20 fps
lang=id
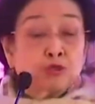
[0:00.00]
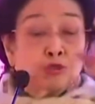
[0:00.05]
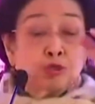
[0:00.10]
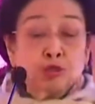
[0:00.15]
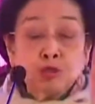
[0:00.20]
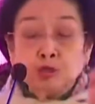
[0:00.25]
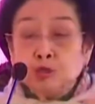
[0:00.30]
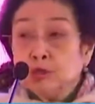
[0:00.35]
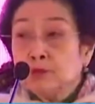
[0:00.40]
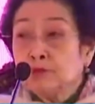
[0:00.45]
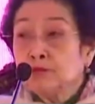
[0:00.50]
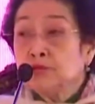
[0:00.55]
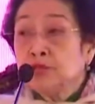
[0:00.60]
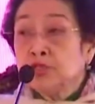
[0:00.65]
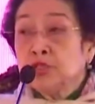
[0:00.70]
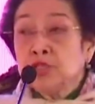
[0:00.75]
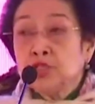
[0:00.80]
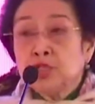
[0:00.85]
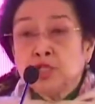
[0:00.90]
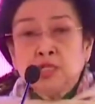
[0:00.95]
kedekatan
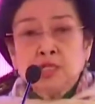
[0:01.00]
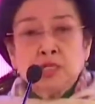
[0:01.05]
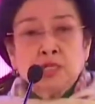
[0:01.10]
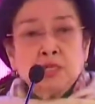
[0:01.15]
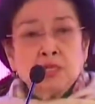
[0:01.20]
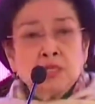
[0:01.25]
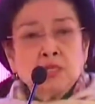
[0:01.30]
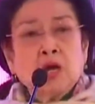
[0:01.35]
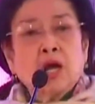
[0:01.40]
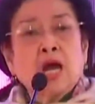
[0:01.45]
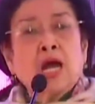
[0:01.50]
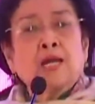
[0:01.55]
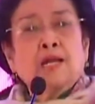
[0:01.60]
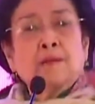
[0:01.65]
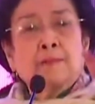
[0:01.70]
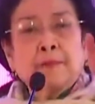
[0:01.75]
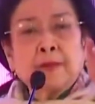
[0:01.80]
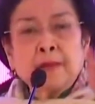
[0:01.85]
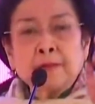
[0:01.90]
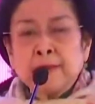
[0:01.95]
historis itu,
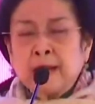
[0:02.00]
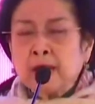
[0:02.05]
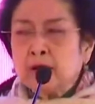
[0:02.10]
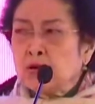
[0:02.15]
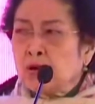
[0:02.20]
menjadi